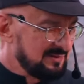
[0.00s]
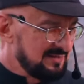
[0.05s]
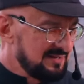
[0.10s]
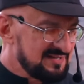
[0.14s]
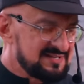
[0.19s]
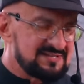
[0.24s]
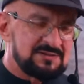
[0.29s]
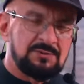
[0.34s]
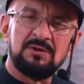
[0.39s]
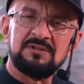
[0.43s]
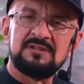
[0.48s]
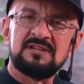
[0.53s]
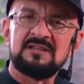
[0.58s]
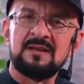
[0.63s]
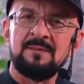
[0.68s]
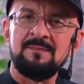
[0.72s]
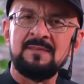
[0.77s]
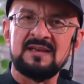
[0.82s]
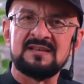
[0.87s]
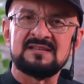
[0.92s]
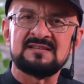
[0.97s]
И стоит это
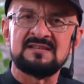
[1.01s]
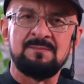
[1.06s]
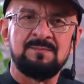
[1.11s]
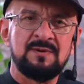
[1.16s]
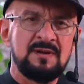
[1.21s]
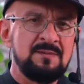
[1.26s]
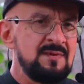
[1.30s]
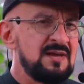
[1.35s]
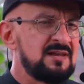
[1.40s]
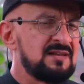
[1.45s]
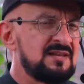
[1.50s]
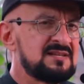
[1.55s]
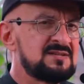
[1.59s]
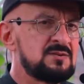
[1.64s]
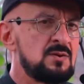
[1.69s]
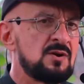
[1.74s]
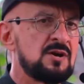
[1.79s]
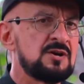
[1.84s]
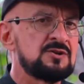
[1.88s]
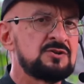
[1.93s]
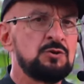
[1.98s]
мясо примерно
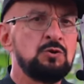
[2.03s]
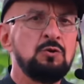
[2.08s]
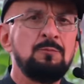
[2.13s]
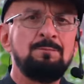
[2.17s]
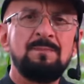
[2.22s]
столько же, ну